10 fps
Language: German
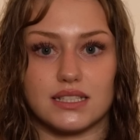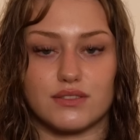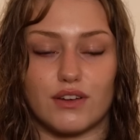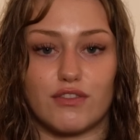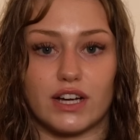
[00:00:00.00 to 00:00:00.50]
Es
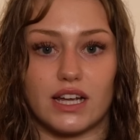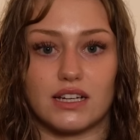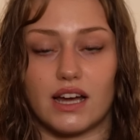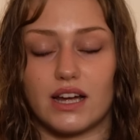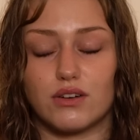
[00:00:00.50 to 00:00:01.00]
waren fucking
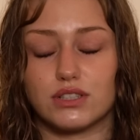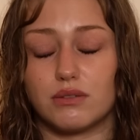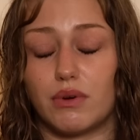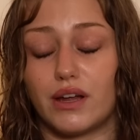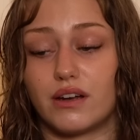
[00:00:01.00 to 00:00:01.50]
drei
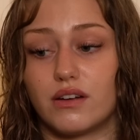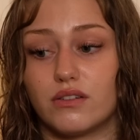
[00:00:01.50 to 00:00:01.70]
Hausarbeiten